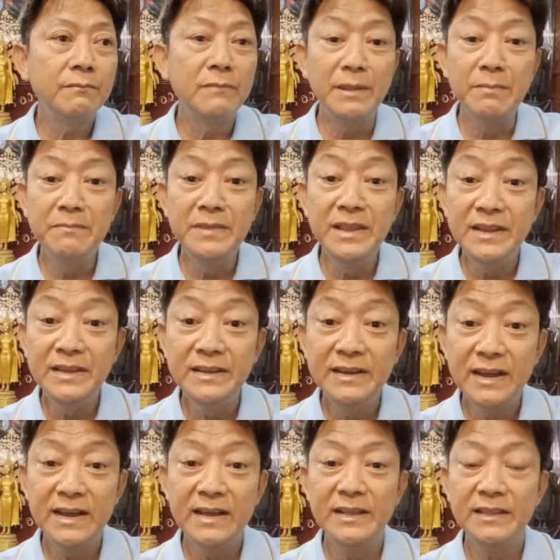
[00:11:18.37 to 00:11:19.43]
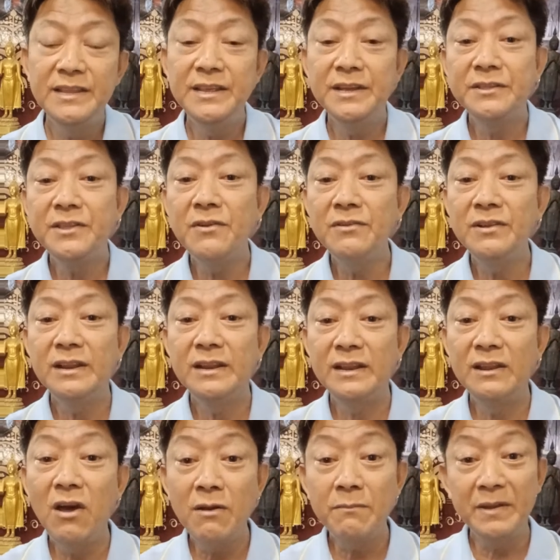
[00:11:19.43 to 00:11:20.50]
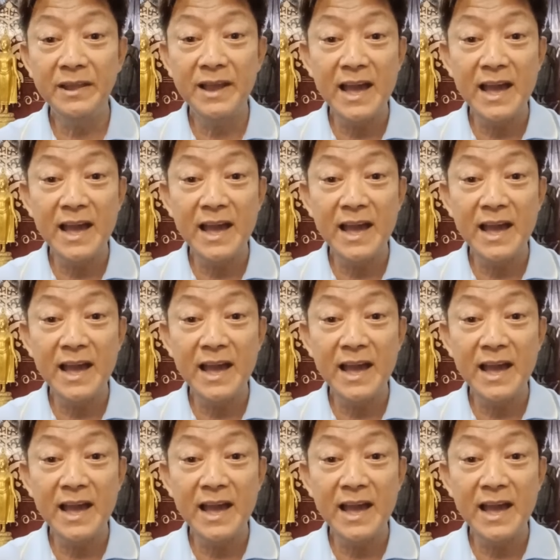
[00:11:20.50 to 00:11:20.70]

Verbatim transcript: มันมีเรือที่จะต้องล่องไป